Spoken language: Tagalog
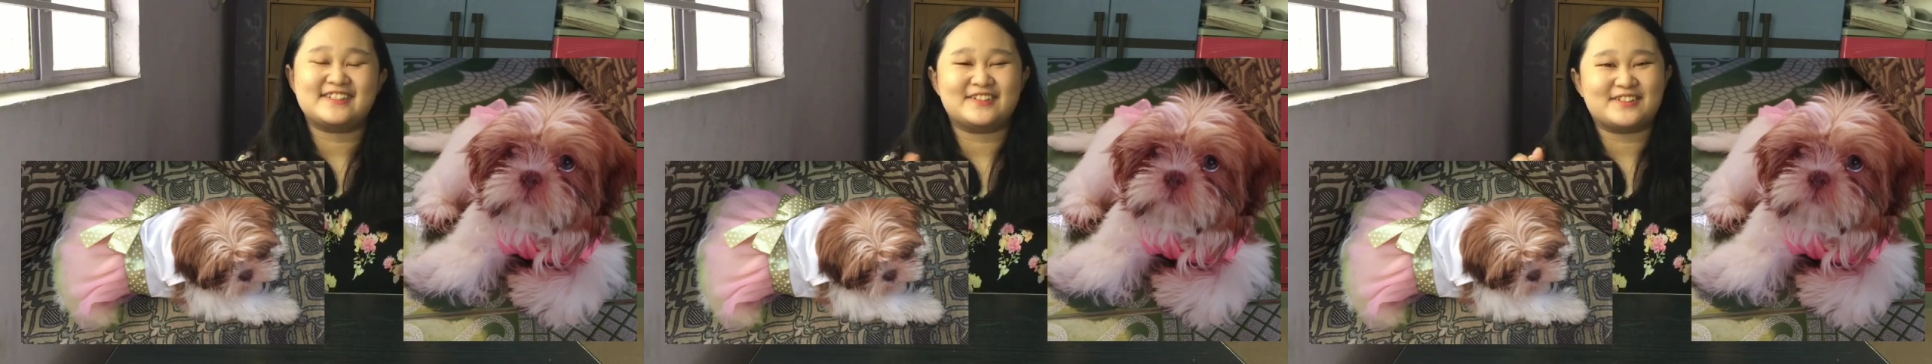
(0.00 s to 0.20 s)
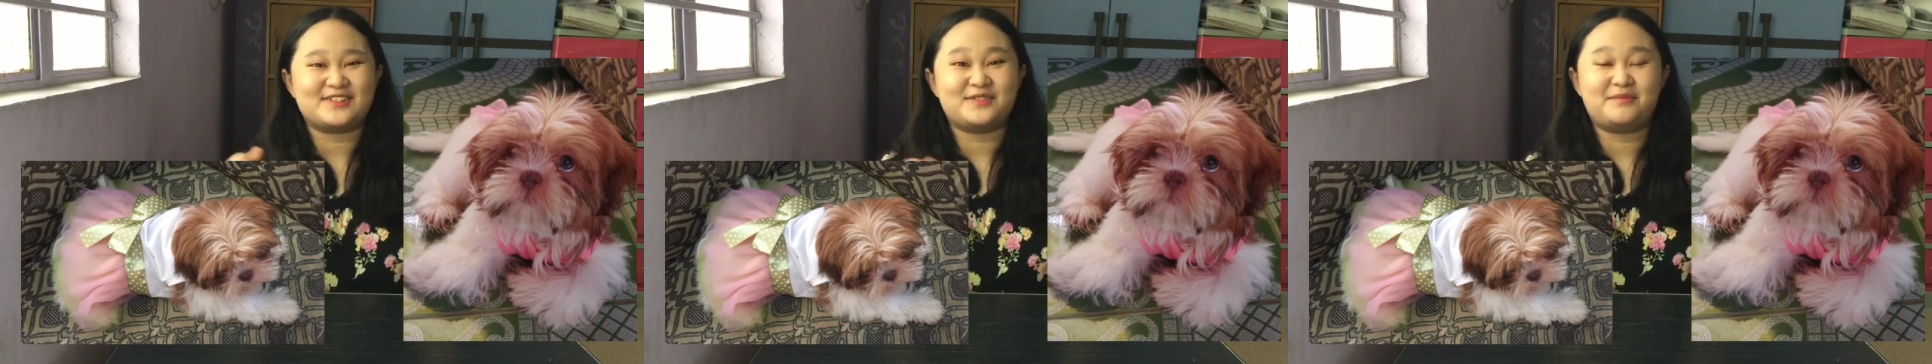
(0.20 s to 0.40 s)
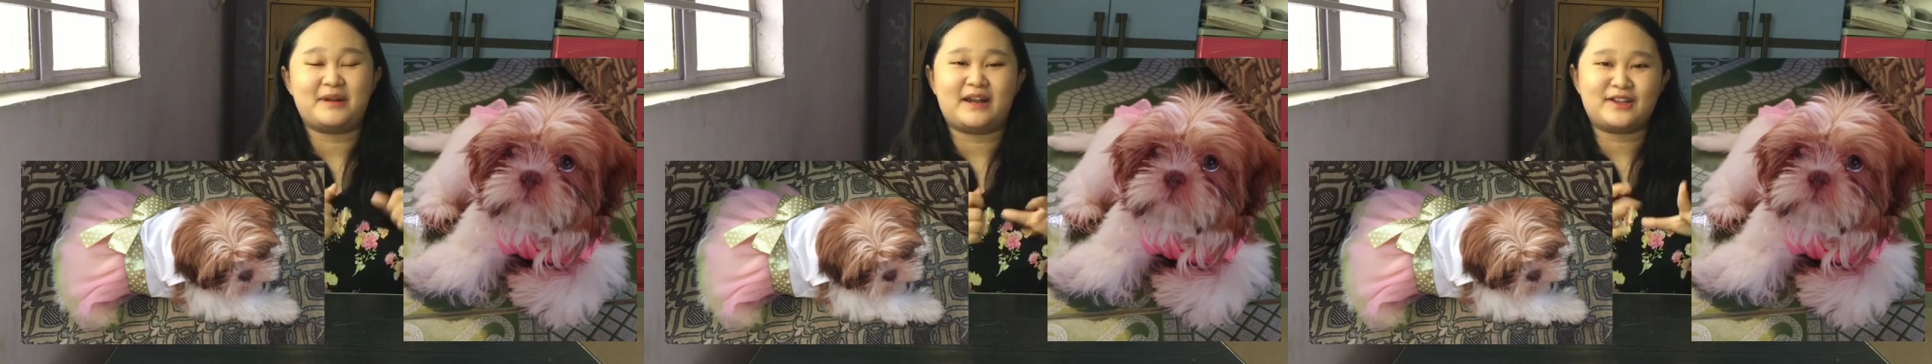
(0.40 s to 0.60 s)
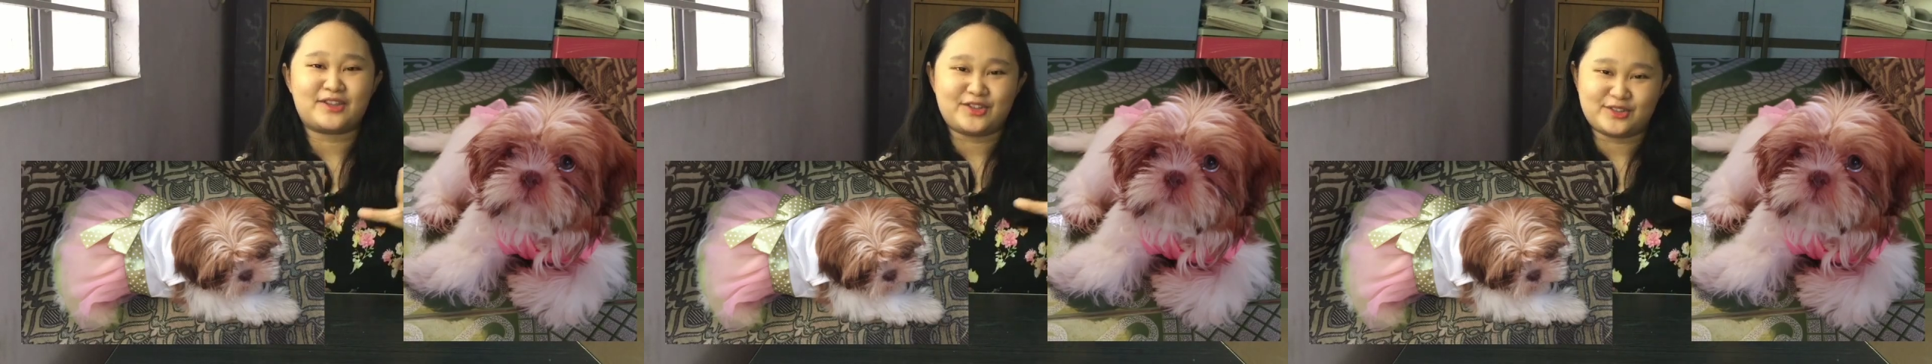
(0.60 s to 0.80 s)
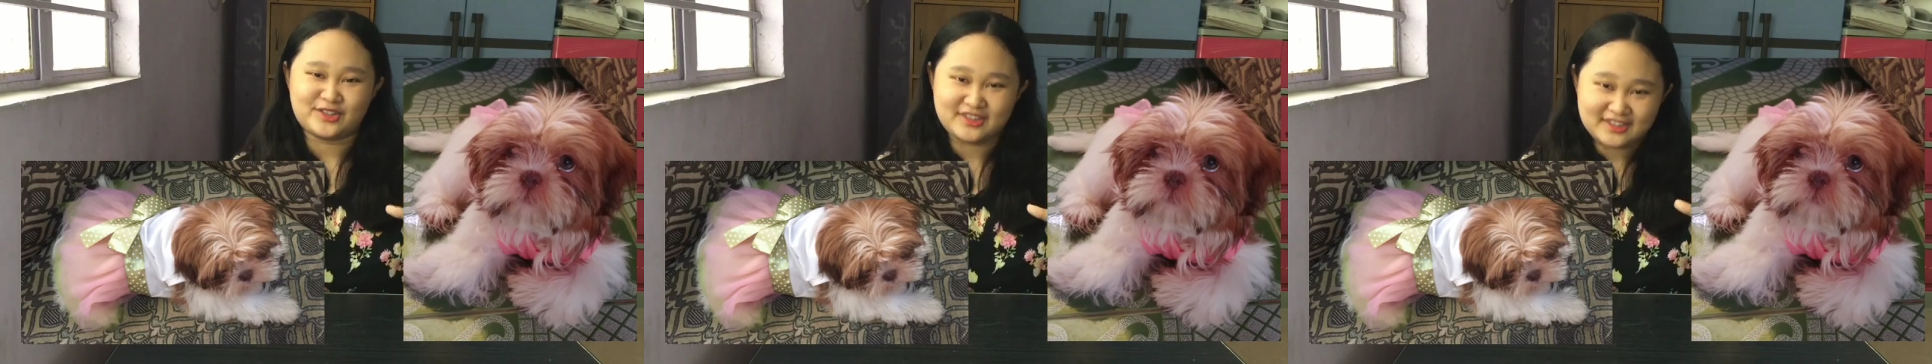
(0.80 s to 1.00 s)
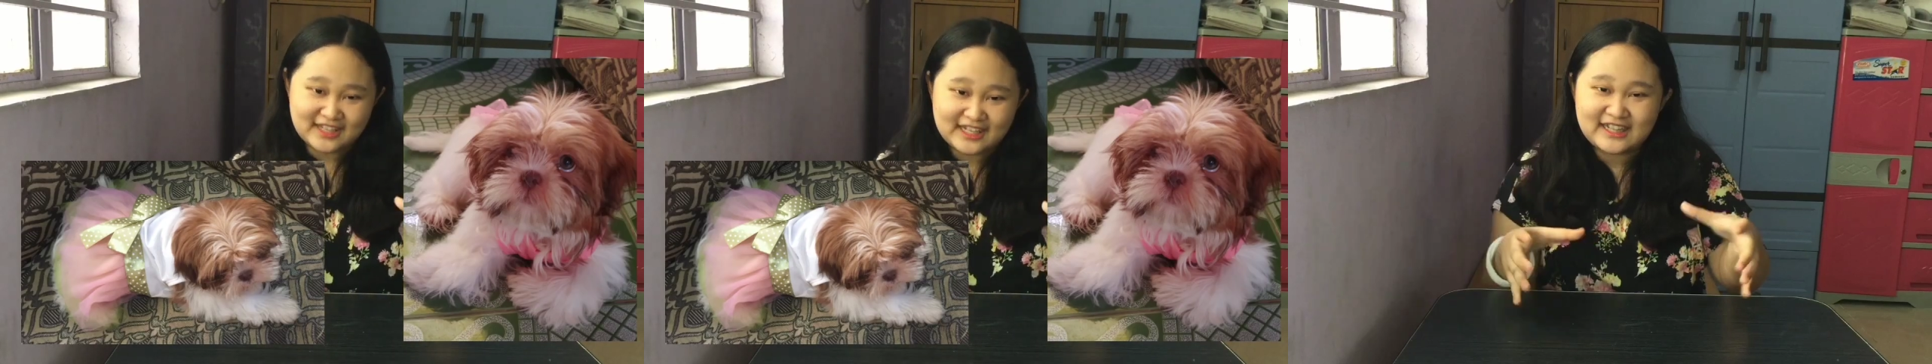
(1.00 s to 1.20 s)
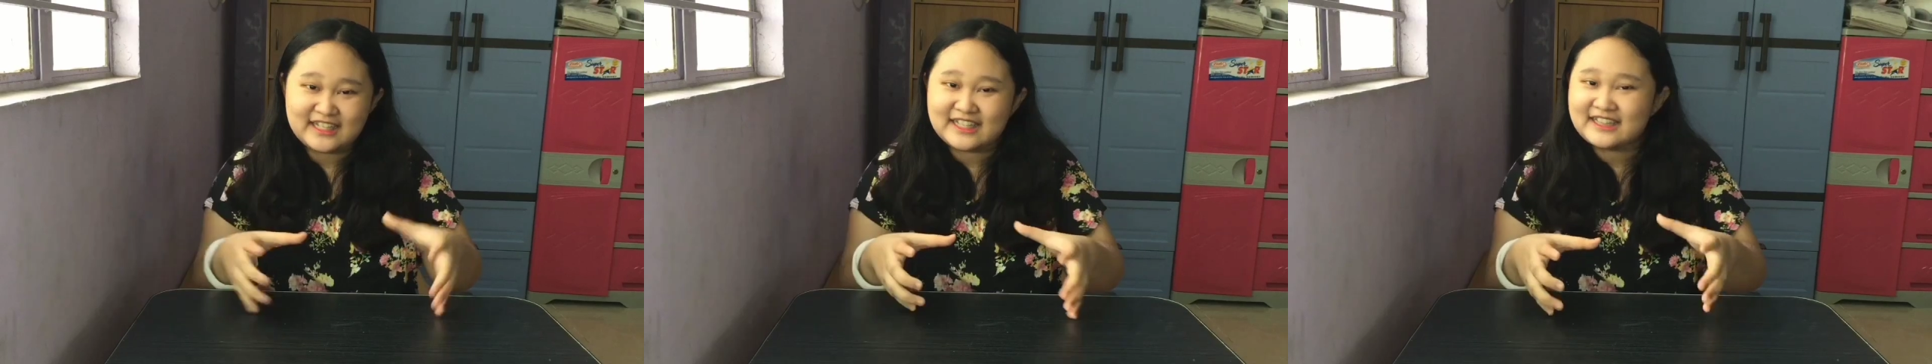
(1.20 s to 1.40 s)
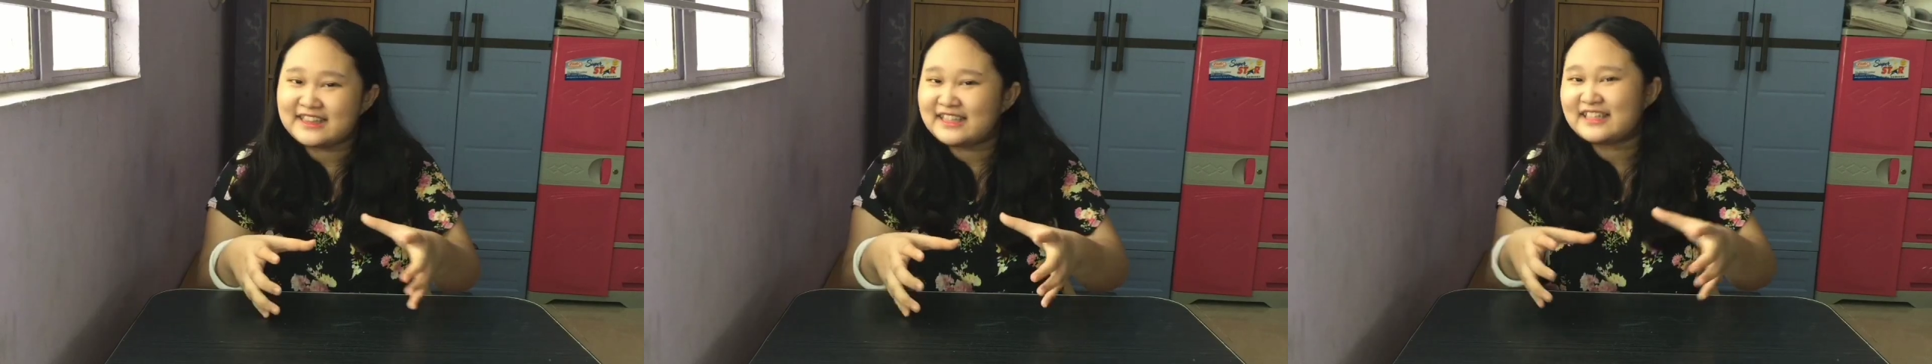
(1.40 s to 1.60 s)
So, sobrang cute
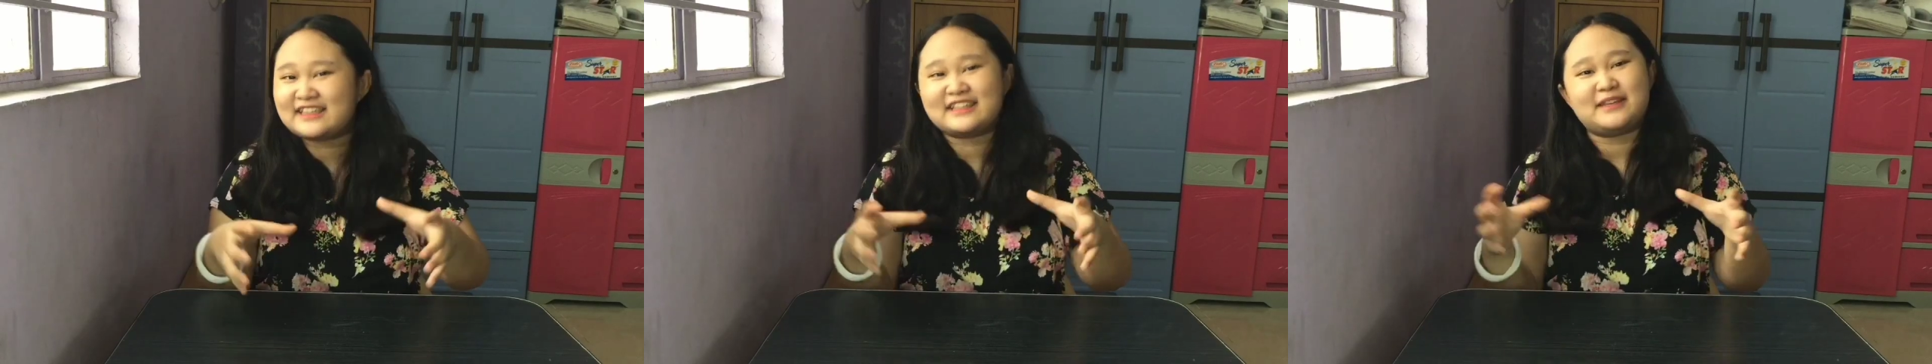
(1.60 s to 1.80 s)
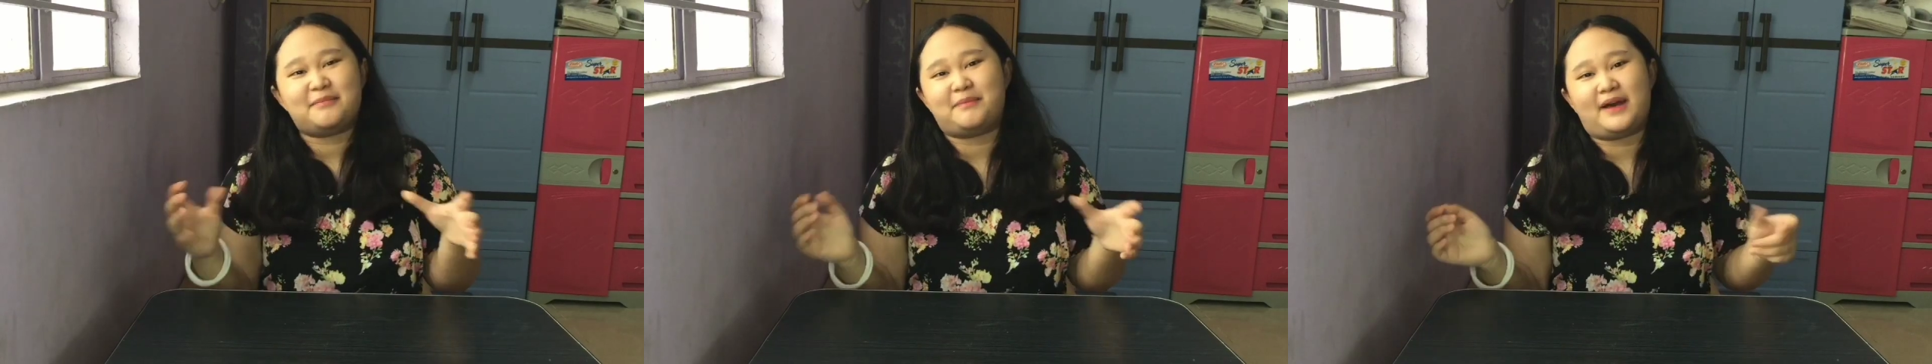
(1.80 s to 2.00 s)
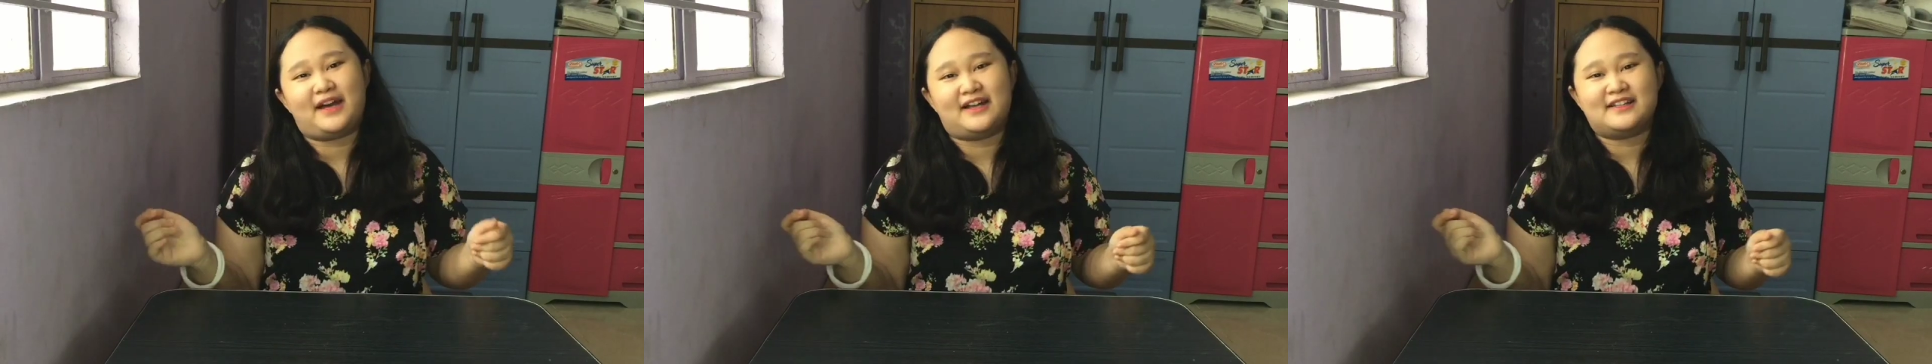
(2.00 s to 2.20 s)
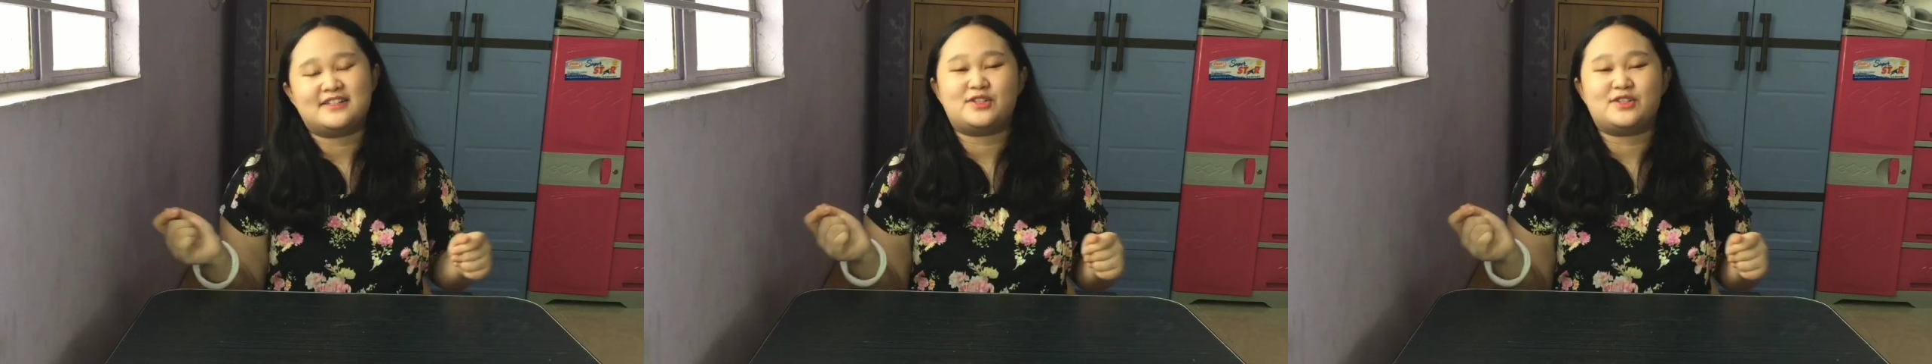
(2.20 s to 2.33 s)
niyan. Liit-liit niya pa.